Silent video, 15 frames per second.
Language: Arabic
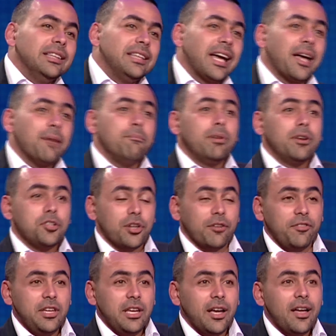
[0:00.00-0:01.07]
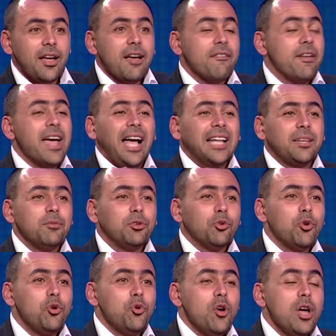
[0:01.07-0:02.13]
انتخب شفيق فهي حتى
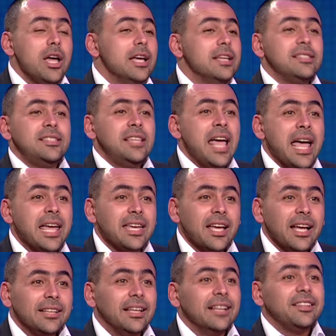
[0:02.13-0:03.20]
بتقول له ازاي ده